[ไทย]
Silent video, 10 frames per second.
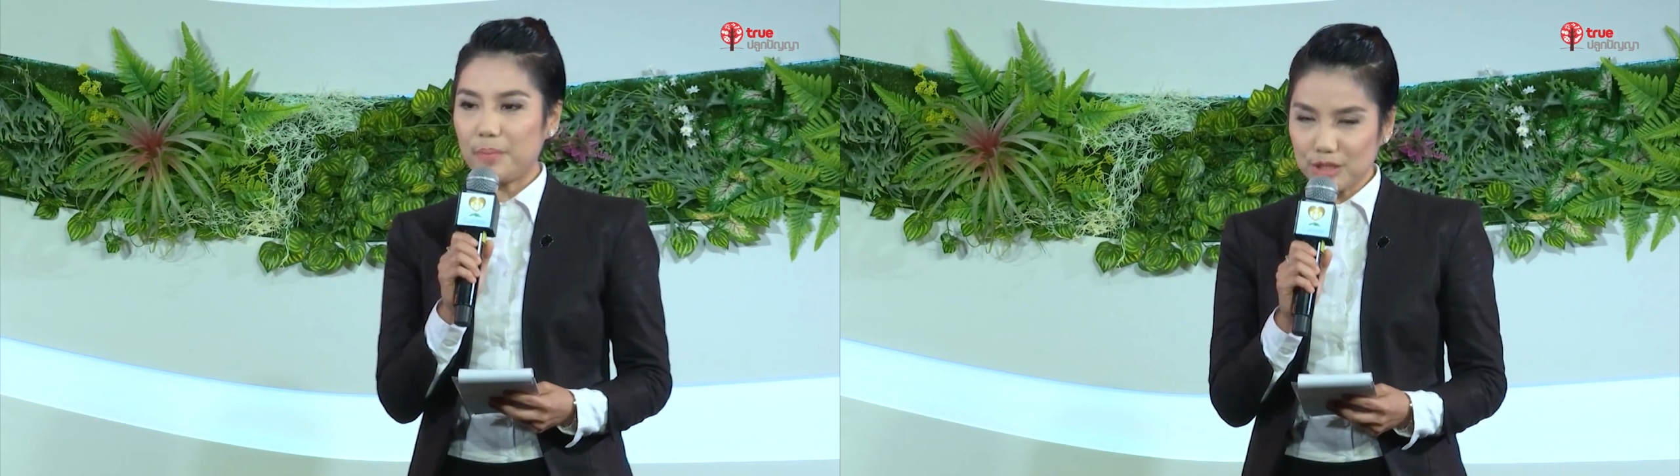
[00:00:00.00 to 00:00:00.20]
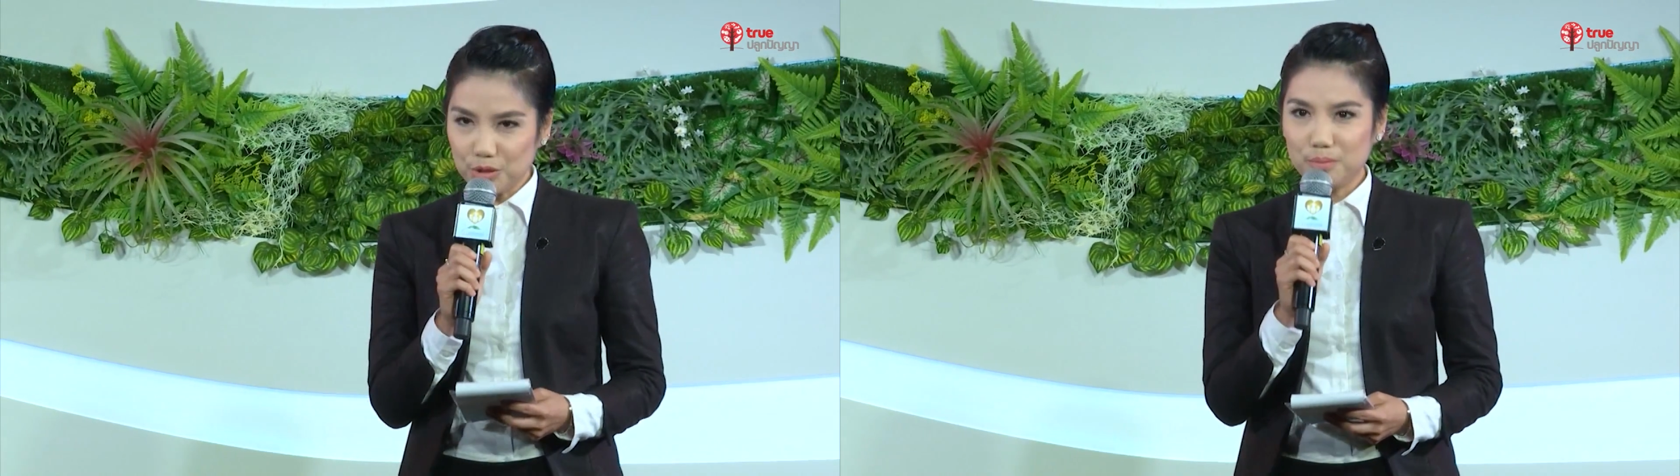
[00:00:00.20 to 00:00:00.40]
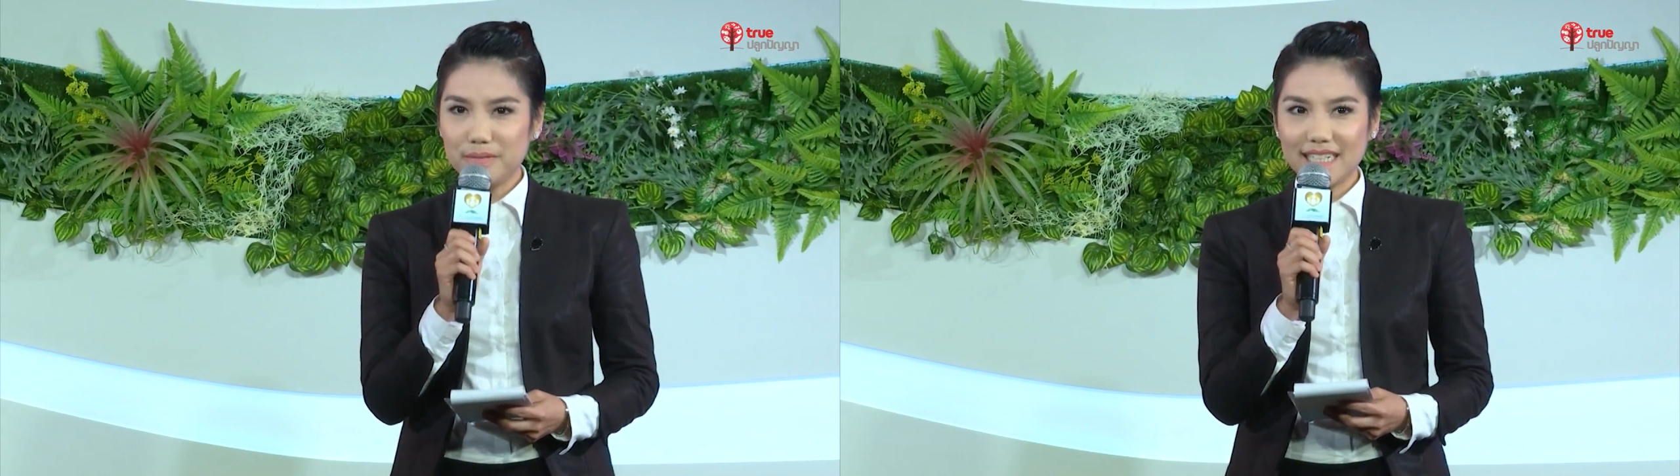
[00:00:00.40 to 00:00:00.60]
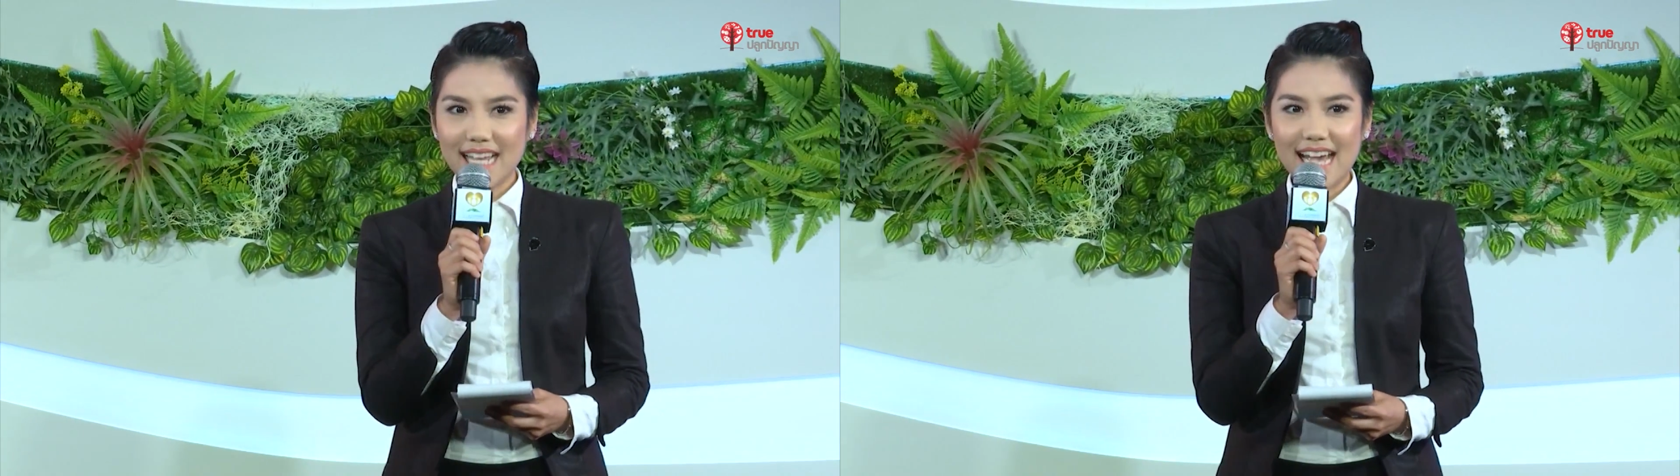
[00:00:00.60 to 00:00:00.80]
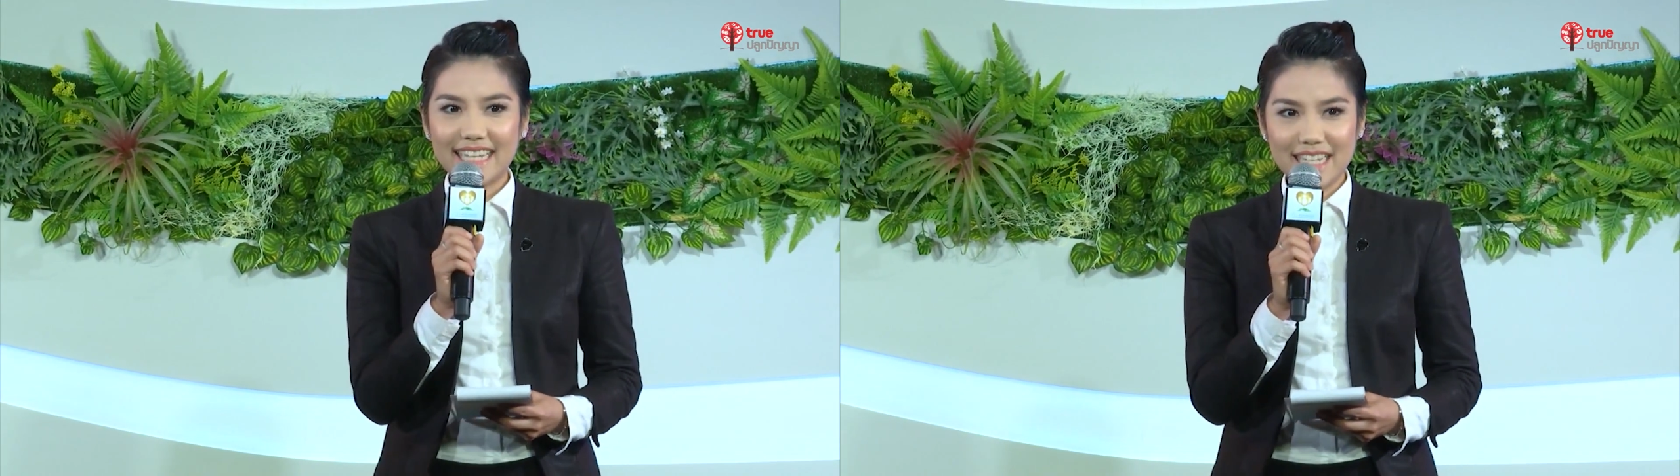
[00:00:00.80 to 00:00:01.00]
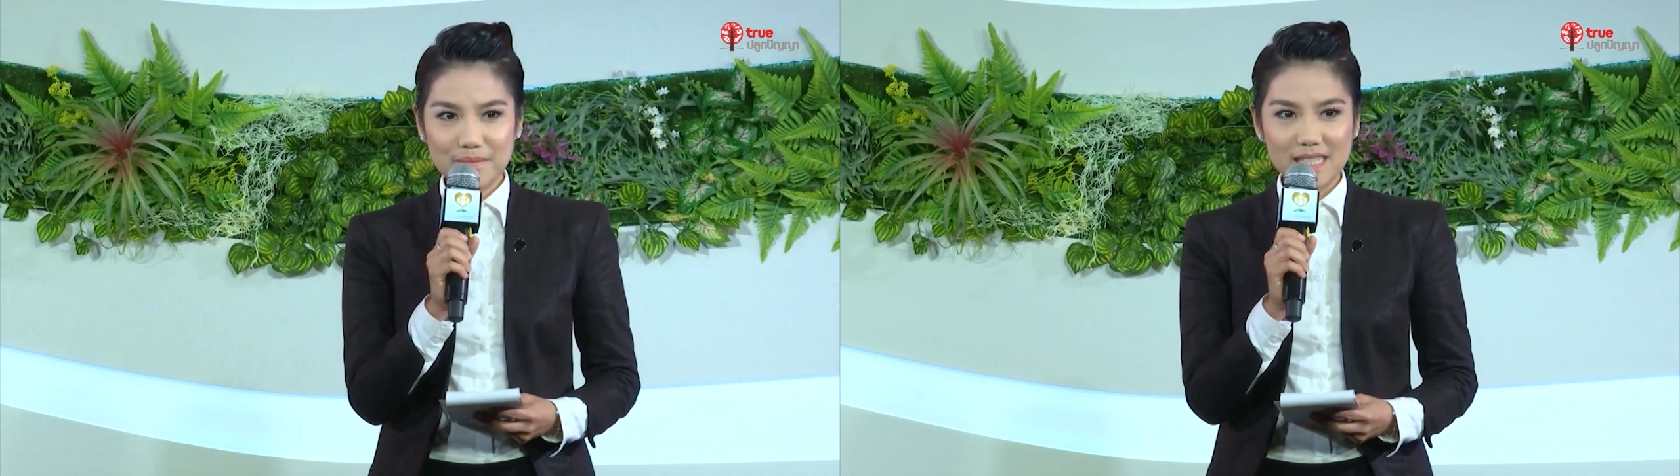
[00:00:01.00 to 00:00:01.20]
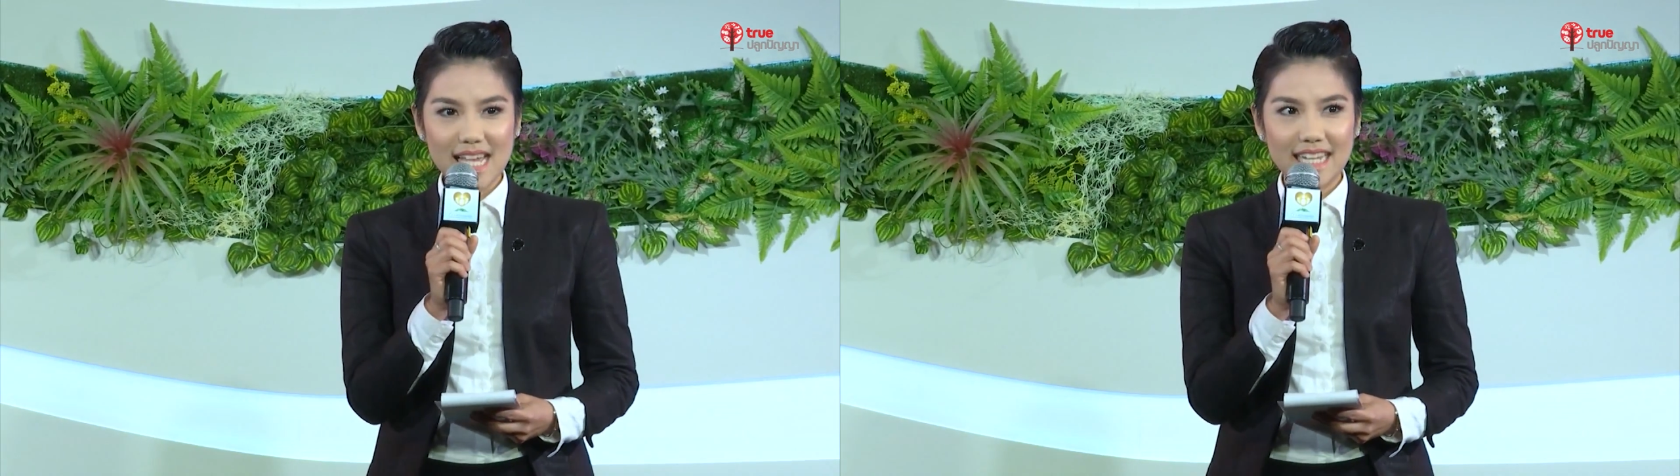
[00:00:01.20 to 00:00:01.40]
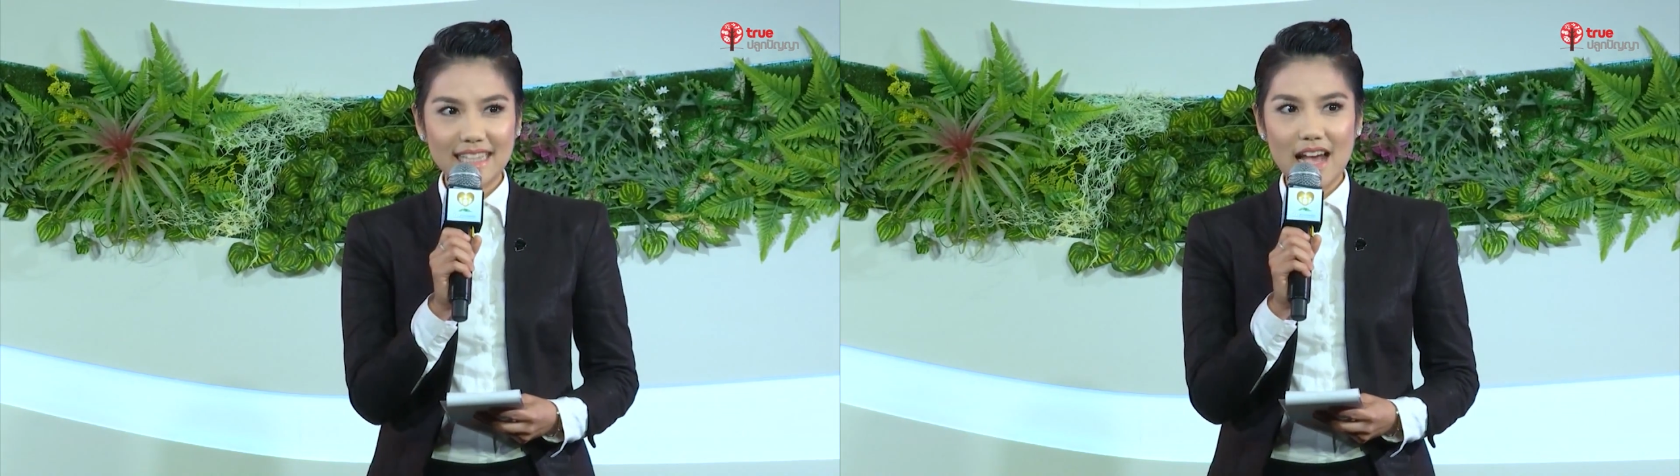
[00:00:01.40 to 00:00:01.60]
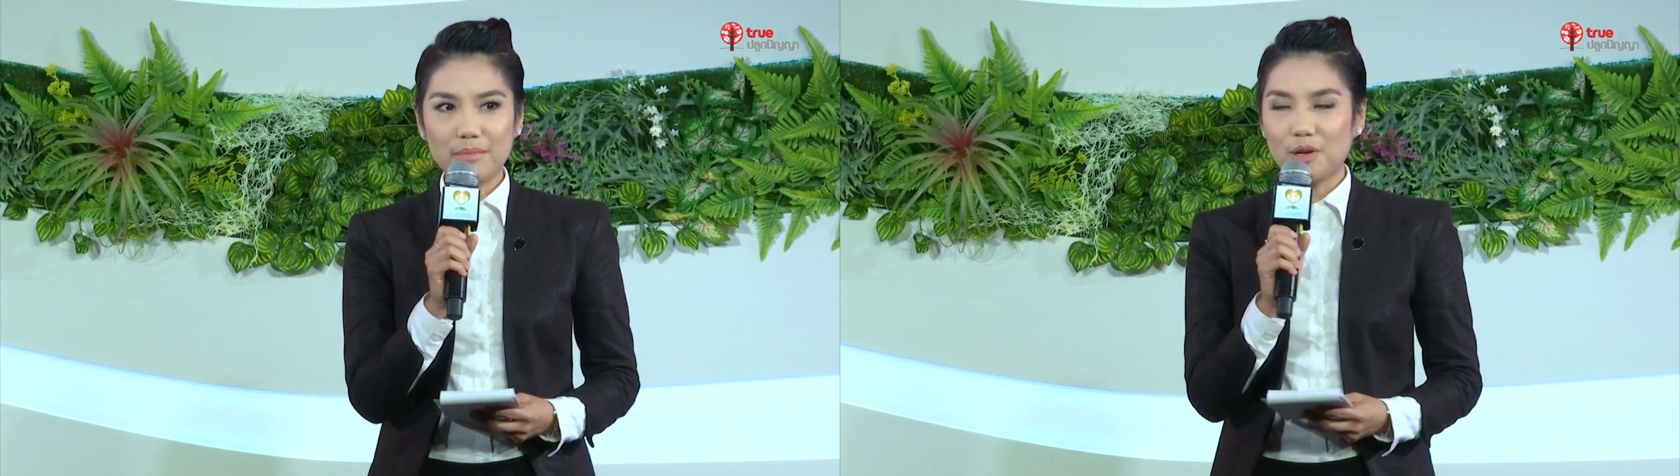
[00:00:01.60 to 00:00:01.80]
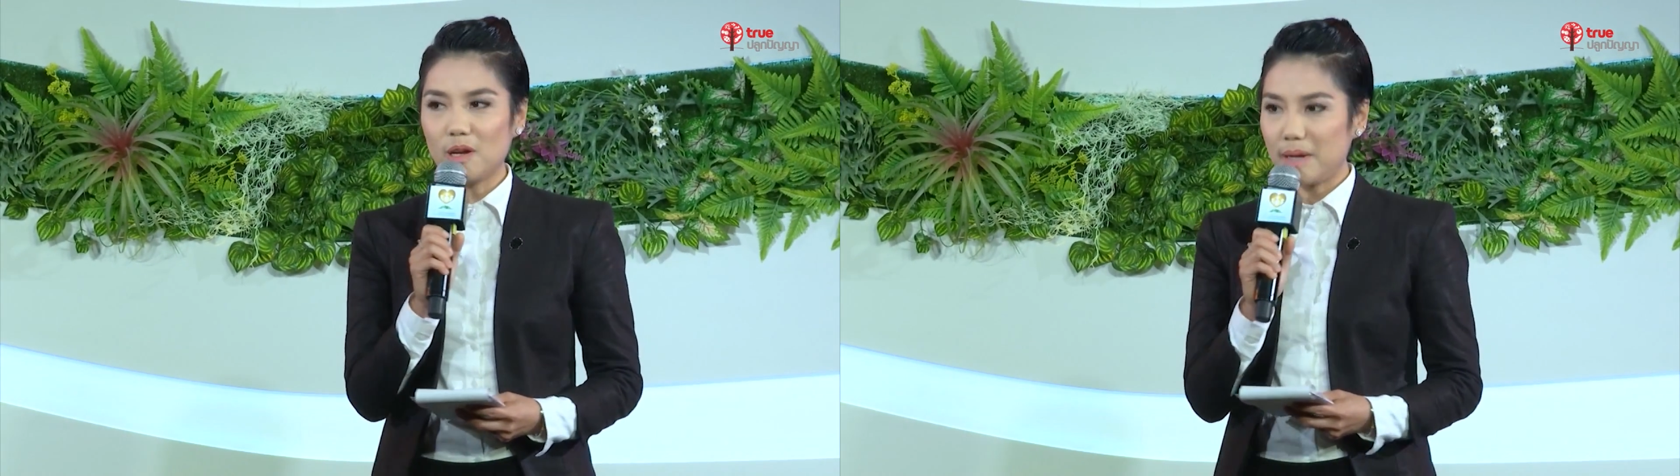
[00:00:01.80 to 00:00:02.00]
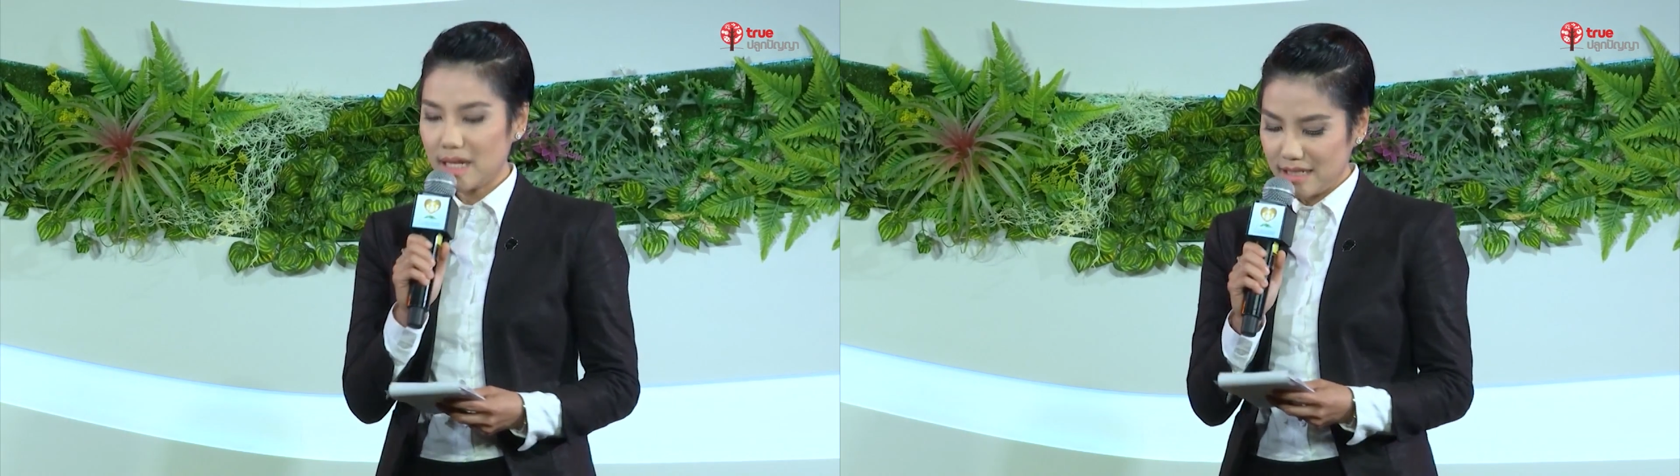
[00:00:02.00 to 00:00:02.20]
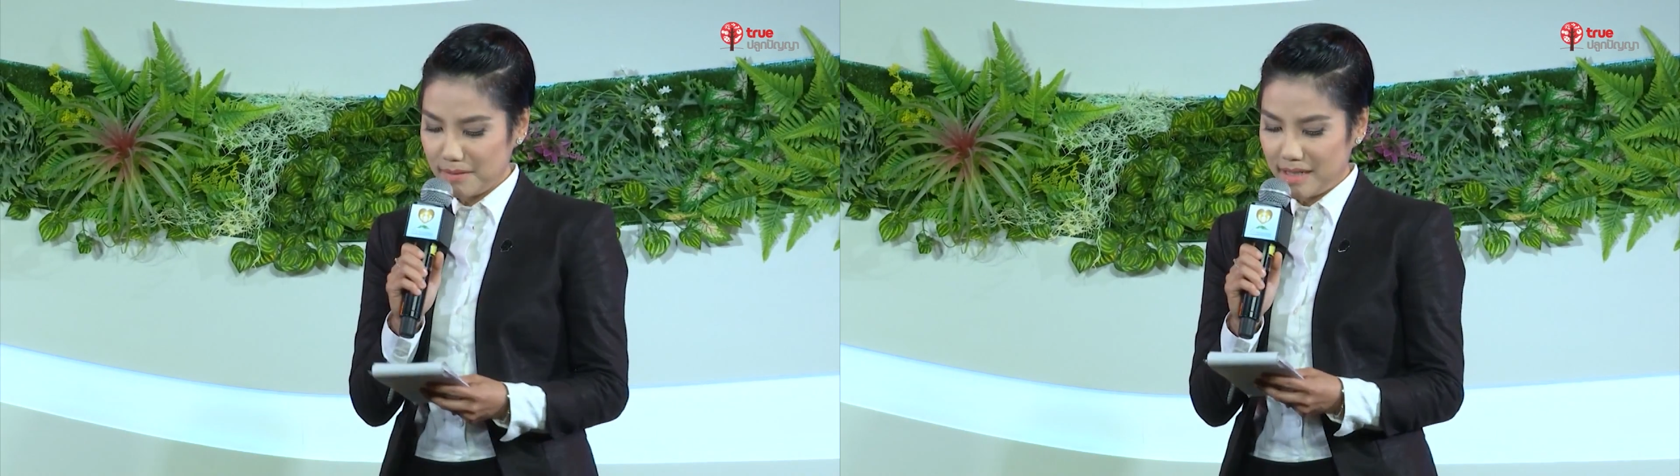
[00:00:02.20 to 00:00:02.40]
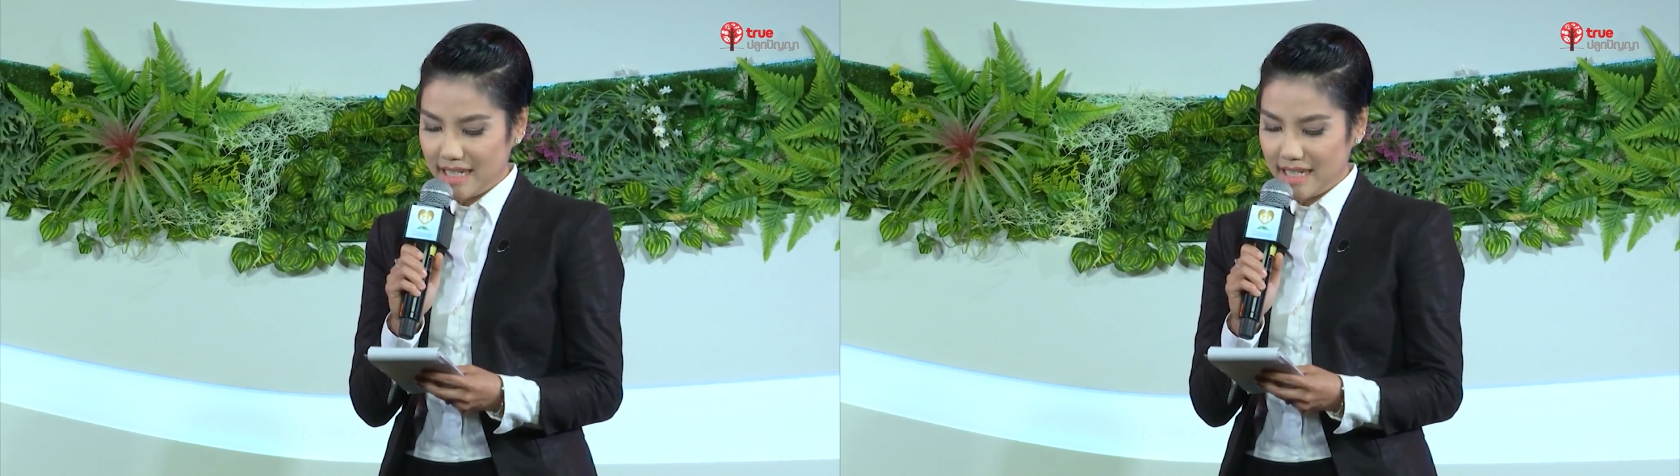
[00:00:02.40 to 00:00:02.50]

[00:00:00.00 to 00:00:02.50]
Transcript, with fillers: สมาคมธุรกิจท่องเที่ยวภายในประเท